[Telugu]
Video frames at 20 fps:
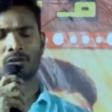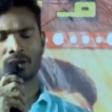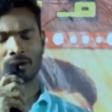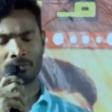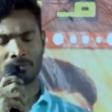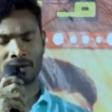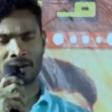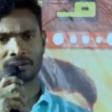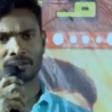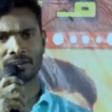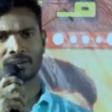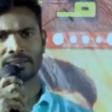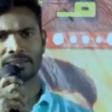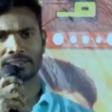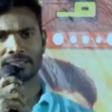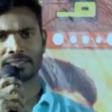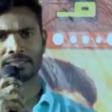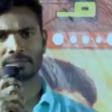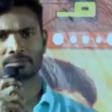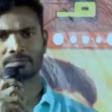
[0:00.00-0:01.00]
ఒక్క మాటలు
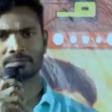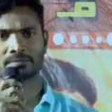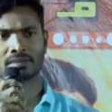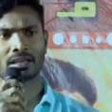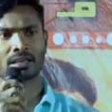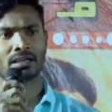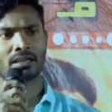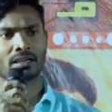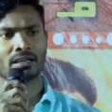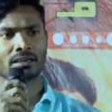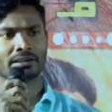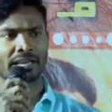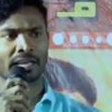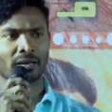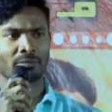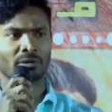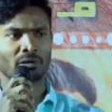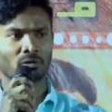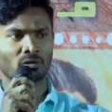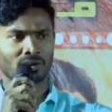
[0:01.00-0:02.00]
అంటే
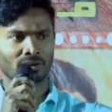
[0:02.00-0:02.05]
నేను మీ